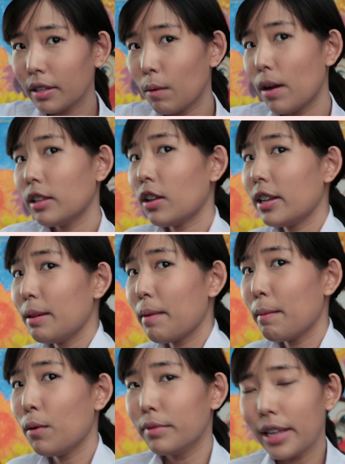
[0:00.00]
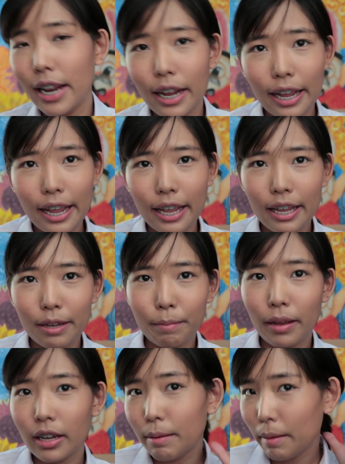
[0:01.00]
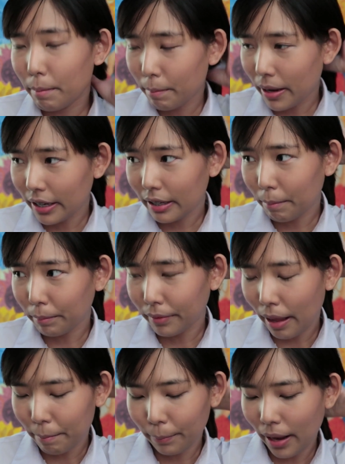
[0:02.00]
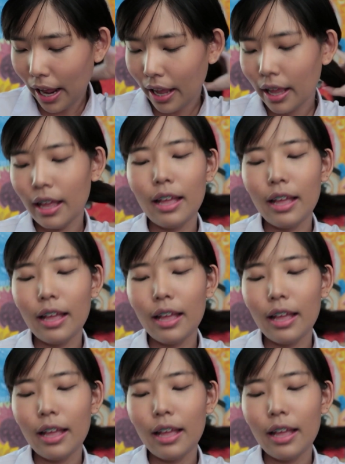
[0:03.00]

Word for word: แต่ว่าตอนนี้ไม้ผมสั้นแล้วไงมันก็เลยแบบมัดต่ำๆนะ